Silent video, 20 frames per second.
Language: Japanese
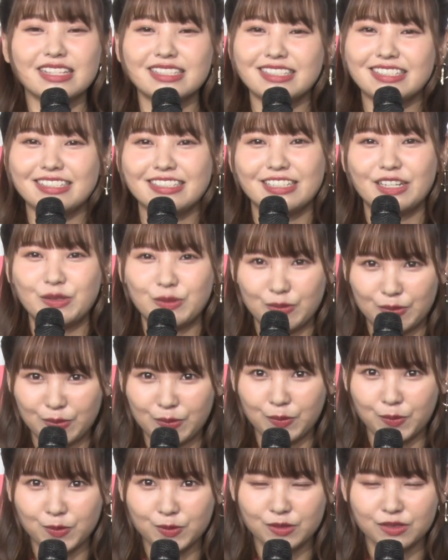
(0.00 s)
十歳になる
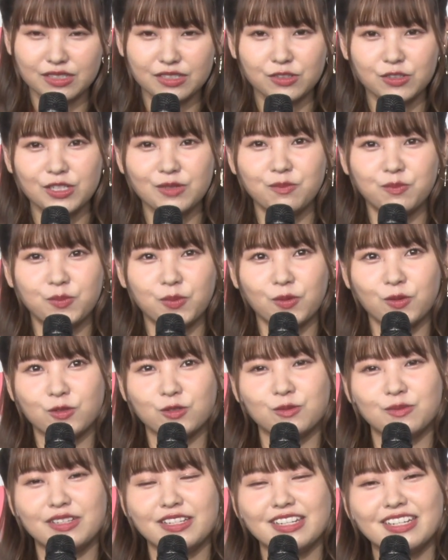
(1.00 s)
と大人の一歩を
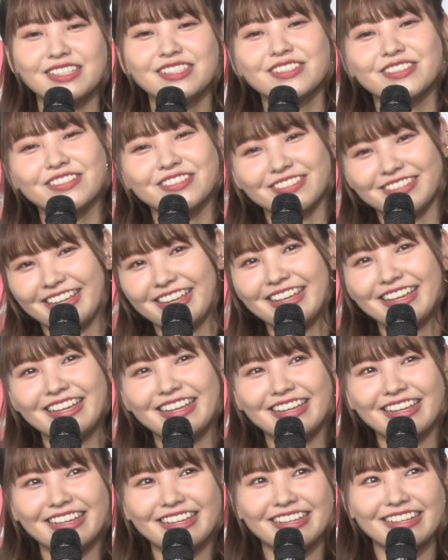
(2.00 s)
踏み出すの
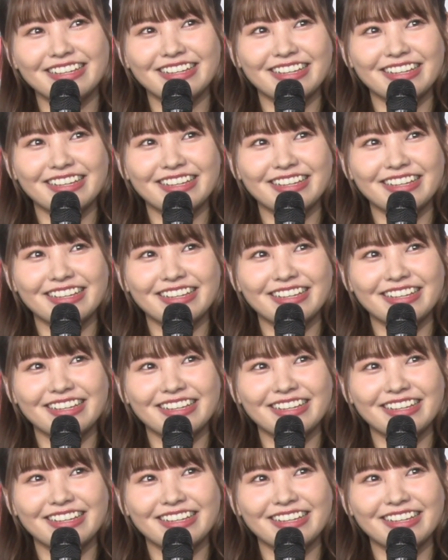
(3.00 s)
で